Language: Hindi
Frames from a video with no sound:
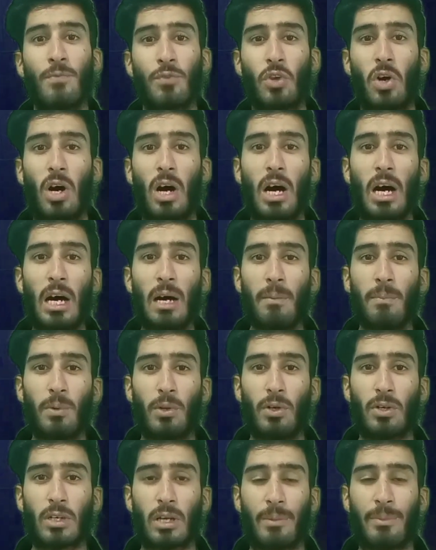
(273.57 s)
तो आप
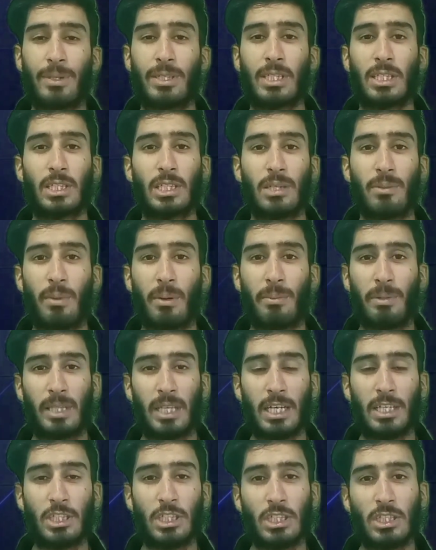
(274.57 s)
लोग कमेंट सेक्शन में
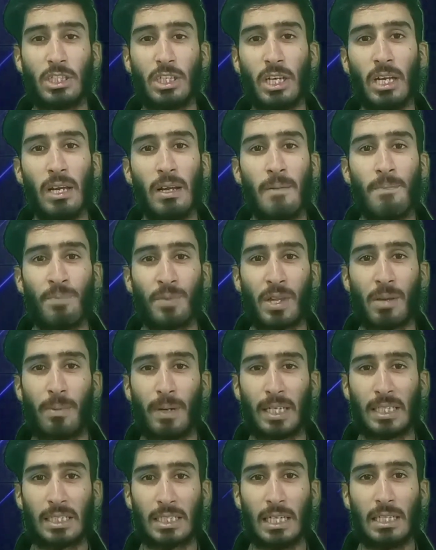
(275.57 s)
बता दीजिए कि
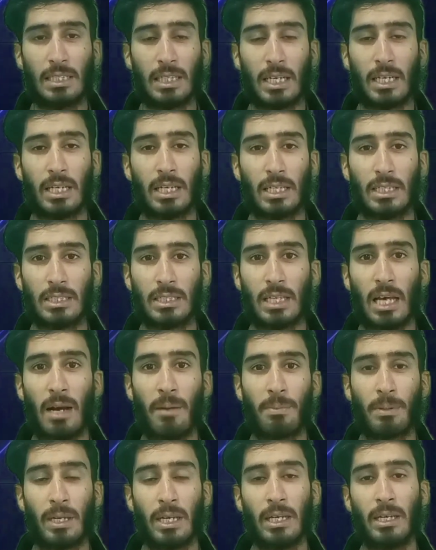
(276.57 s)
पाकिस्तान तहरीक
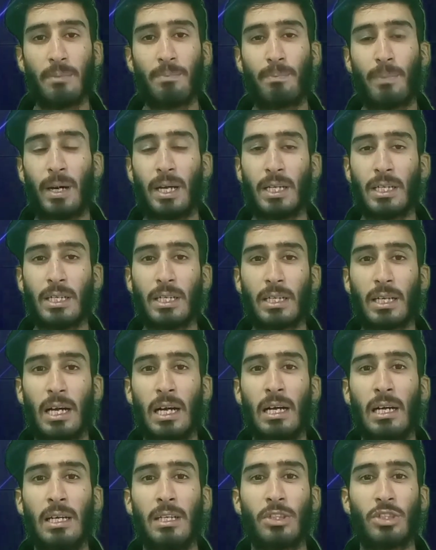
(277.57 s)
इंसाफ के पार्टी
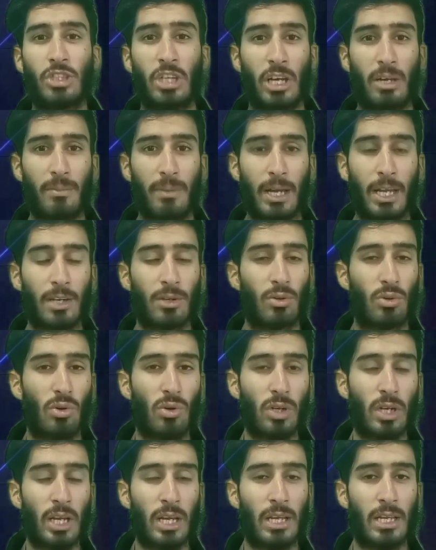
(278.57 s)
का चेयरमैन
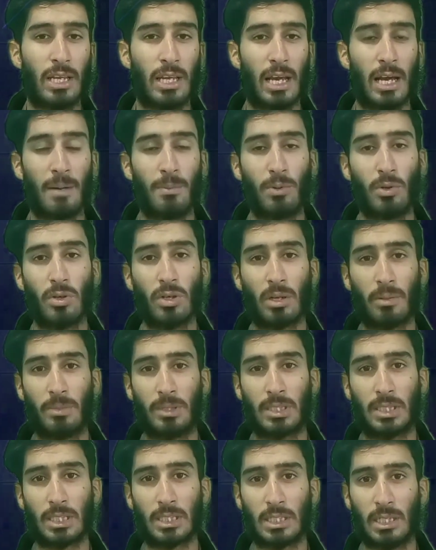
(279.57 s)
कौन है ये आप लोग
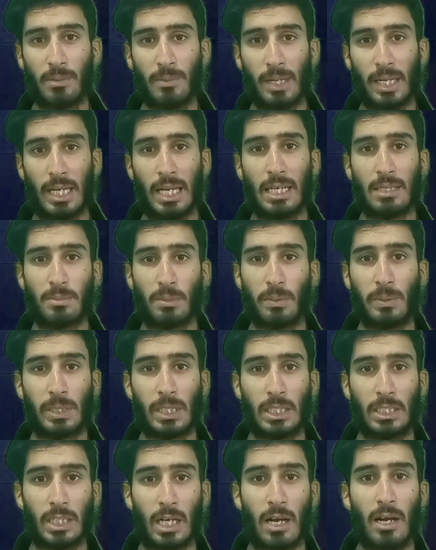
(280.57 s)
कमेंट सेक्शन में लाजमी
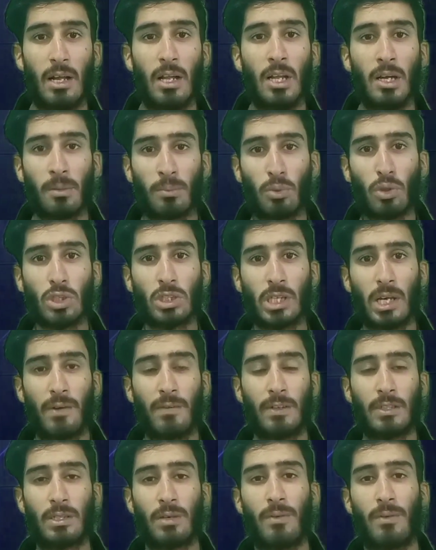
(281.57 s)
बता दिया बहुत से
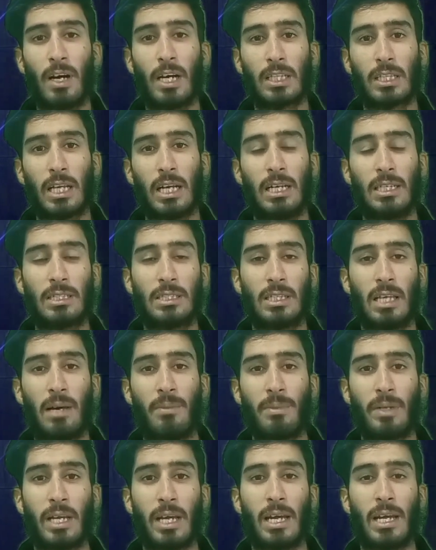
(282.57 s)
वैसे वाक़ात
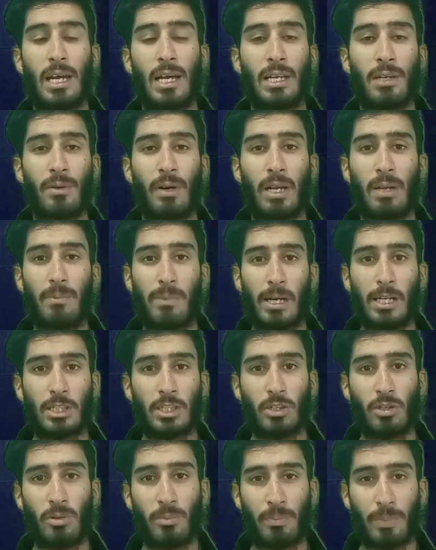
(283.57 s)
सामने आए आने वाले पाँच
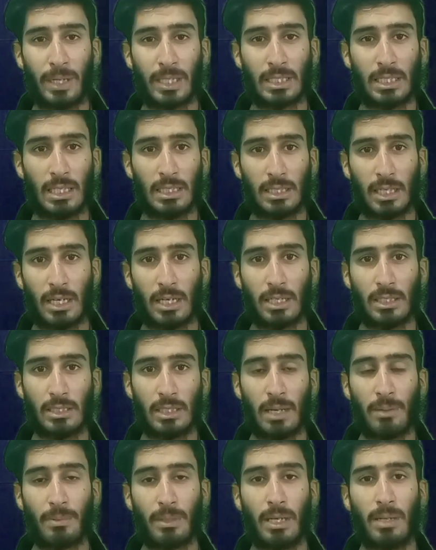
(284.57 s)
दिनों में पाकिस्तान तहरीक
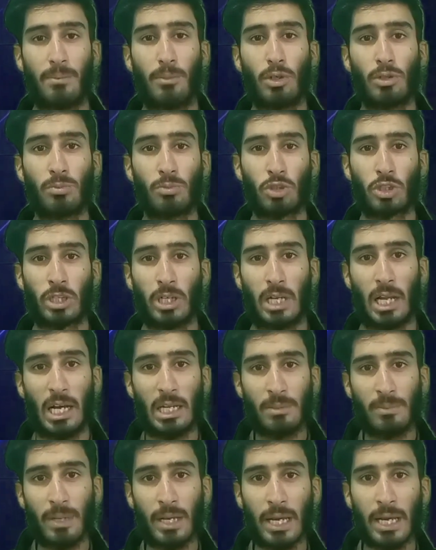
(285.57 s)
इंसाफ के लिए बहुत मुश्किल
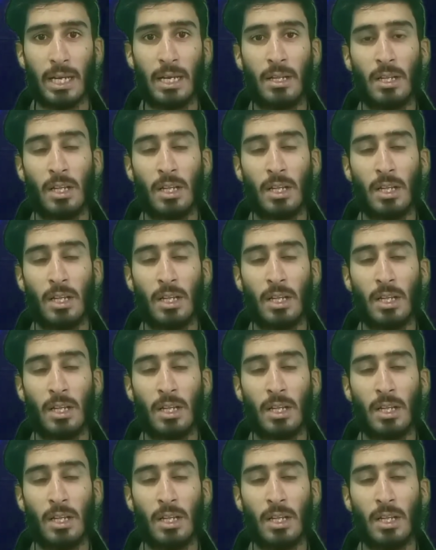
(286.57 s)
भी है